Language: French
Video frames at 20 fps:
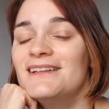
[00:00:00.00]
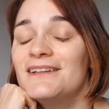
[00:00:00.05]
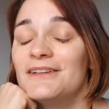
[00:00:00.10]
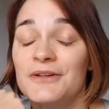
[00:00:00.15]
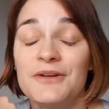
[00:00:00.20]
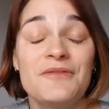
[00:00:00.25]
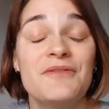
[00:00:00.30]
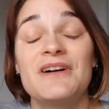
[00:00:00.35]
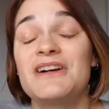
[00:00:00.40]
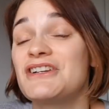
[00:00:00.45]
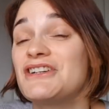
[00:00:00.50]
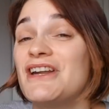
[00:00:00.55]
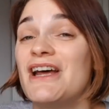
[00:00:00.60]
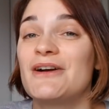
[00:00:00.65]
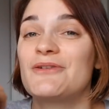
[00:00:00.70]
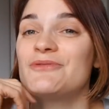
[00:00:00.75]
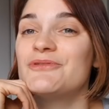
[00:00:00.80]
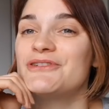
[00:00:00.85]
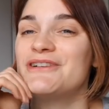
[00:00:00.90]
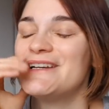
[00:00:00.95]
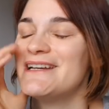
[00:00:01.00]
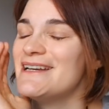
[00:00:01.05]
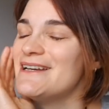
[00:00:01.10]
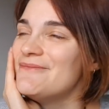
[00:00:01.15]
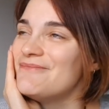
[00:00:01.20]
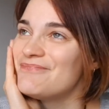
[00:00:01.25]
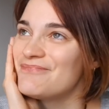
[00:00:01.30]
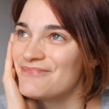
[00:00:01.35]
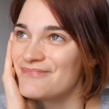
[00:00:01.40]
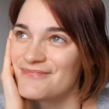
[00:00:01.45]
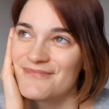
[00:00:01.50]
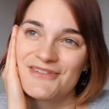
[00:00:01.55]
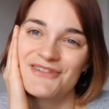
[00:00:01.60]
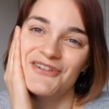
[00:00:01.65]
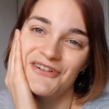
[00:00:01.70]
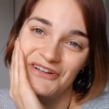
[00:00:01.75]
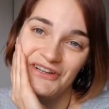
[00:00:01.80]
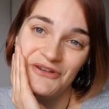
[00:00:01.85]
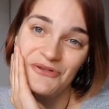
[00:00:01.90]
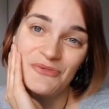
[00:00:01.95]
une fois que j'ai accouché,
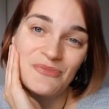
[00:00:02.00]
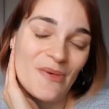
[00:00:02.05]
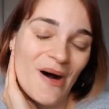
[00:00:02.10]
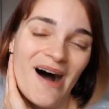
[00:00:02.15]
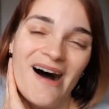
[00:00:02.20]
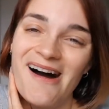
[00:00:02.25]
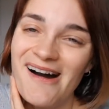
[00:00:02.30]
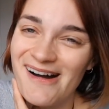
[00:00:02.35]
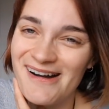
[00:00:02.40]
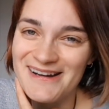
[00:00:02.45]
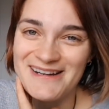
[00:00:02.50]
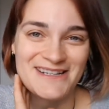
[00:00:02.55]
j'en ai eu marre,